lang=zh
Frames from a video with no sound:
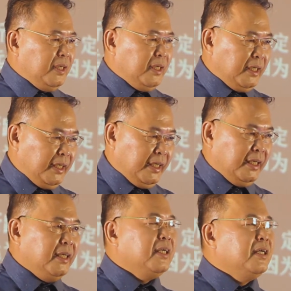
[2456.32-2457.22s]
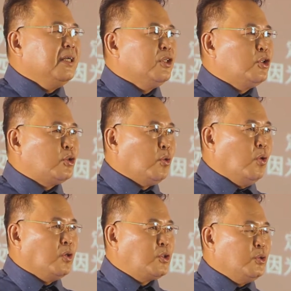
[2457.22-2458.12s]
以
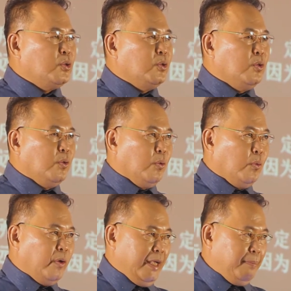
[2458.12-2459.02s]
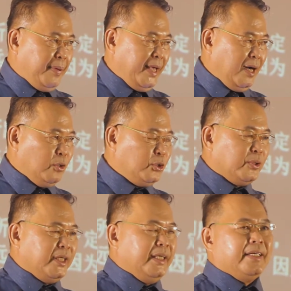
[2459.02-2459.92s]
多数为标
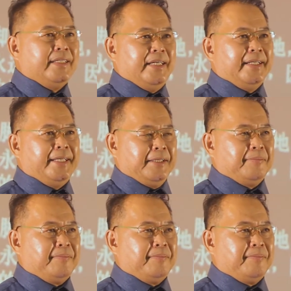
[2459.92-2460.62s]
准的一个决定，